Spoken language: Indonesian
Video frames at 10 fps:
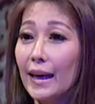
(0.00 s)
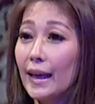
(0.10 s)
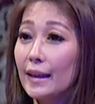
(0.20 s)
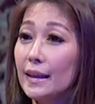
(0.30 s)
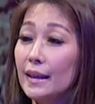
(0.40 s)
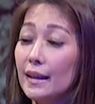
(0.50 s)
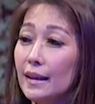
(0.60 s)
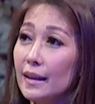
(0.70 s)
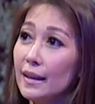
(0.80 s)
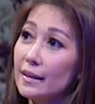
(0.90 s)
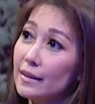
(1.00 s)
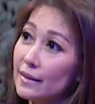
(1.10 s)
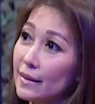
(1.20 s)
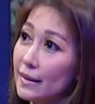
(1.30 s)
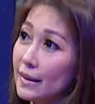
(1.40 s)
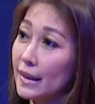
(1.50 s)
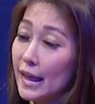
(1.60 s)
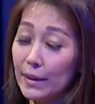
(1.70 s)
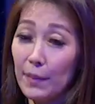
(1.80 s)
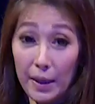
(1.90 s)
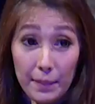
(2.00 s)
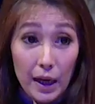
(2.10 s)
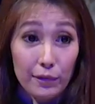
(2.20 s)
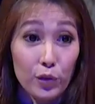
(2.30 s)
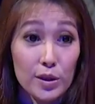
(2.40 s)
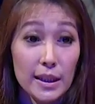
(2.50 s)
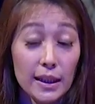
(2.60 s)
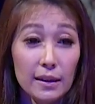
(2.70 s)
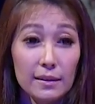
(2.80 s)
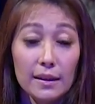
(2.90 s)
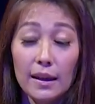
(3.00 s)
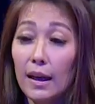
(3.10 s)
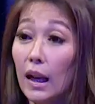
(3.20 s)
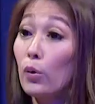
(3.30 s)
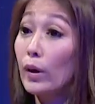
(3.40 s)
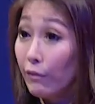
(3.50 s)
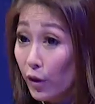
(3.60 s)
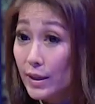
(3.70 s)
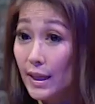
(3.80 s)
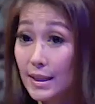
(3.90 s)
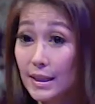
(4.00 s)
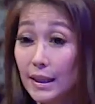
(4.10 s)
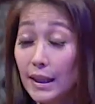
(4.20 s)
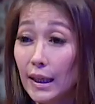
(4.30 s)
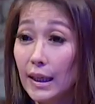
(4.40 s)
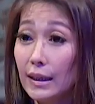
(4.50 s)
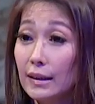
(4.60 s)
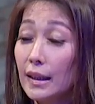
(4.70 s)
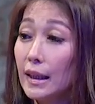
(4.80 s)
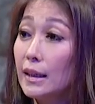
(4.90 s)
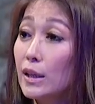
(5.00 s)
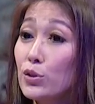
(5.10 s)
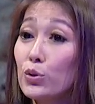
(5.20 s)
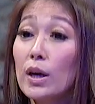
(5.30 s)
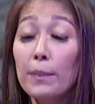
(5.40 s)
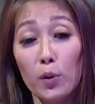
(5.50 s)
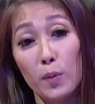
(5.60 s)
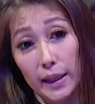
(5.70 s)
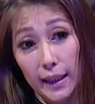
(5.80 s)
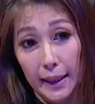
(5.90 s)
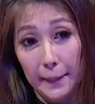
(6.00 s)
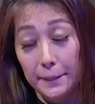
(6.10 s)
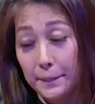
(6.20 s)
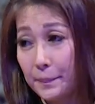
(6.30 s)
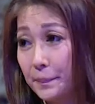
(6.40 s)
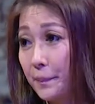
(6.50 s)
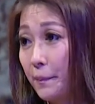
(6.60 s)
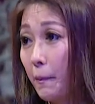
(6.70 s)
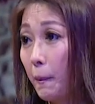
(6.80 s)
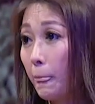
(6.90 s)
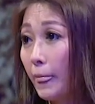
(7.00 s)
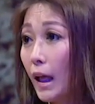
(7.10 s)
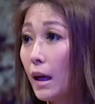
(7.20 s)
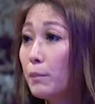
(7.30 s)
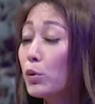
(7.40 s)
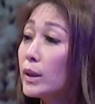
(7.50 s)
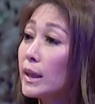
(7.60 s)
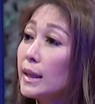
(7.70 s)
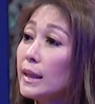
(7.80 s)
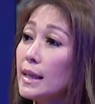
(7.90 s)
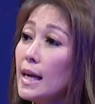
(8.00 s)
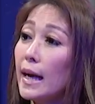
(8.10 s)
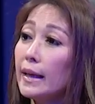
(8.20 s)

energi e, dari bahan bakar fosil, lalu deforestasi sendiri, dan juga perubahan iklim. Bukti ketiga